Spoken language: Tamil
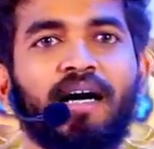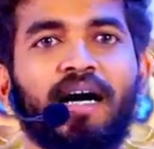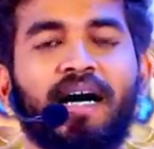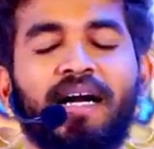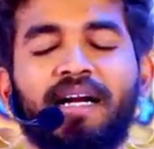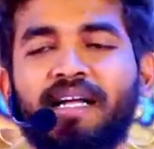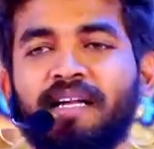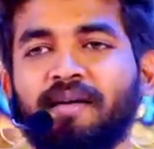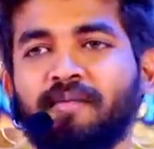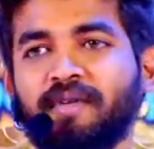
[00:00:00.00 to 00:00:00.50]

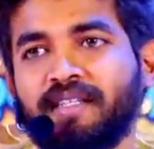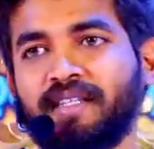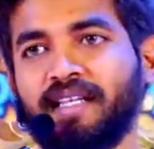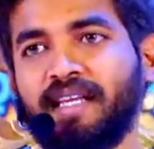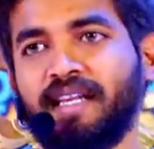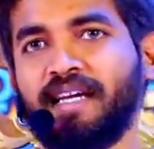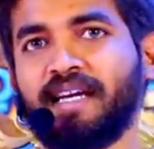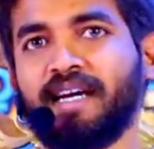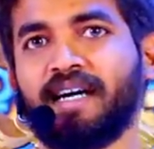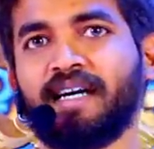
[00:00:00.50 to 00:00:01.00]
ஆனால் நமக்கு
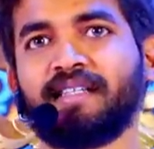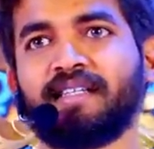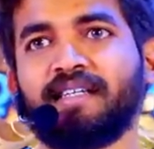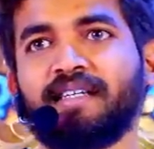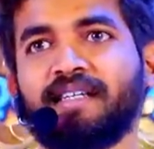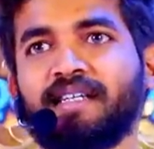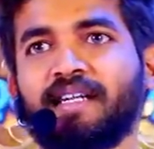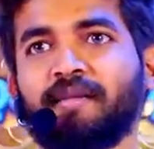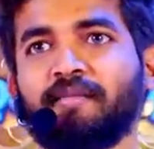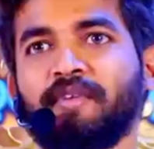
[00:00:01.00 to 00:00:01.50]
தெரியாது
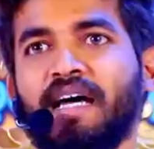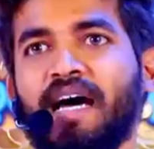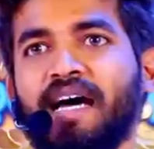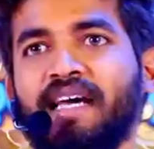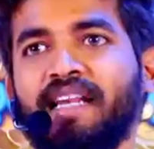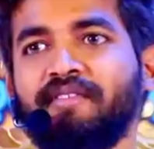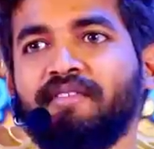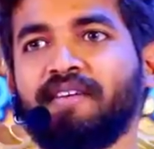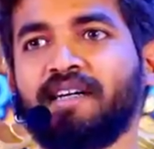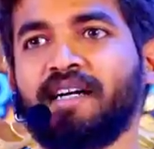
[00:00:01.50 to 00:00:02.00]
நமது
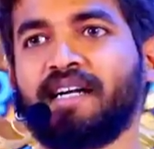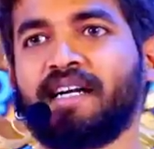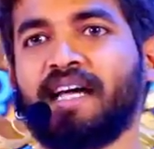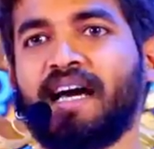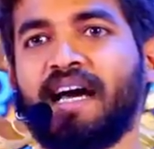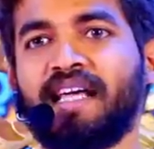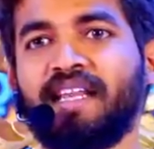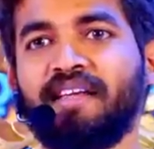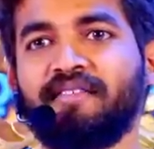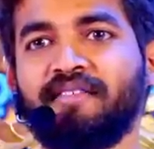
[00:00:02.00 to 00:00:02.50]
அறிவு கிட்ட
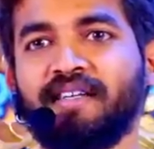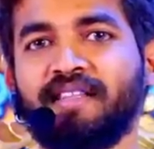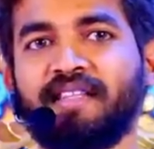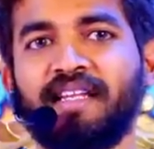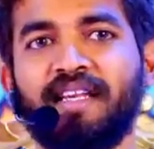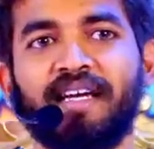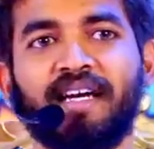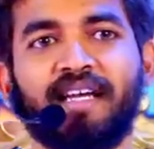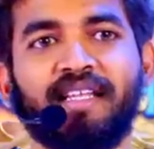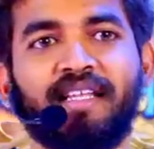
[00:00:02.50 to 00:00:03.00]
அறிவுக்கு
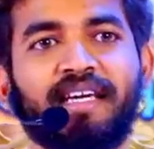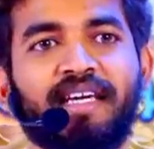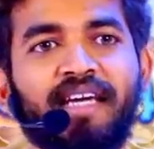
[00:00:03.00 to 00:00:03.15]
தெரியாது